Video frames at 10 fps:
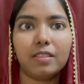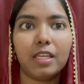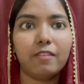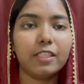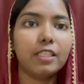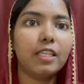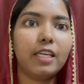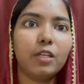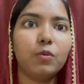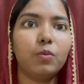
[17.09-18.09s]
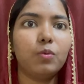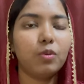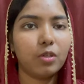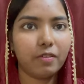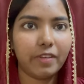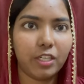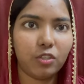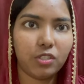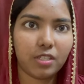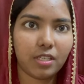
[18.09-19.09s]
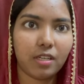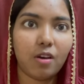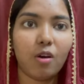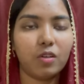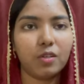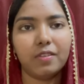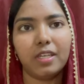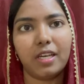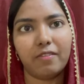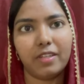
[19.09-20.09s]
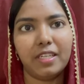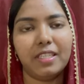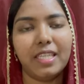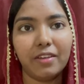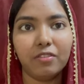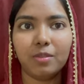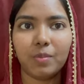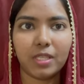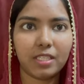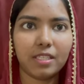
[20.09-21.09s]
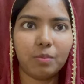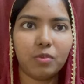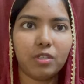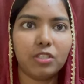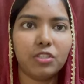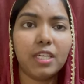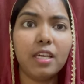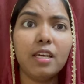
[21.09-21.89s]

తర్వాత నేను ఇంకొక వీడియో చేస్తాను ఆర్క్ ఆఫ్ ద కవన్ దేవుని మందసం గురించి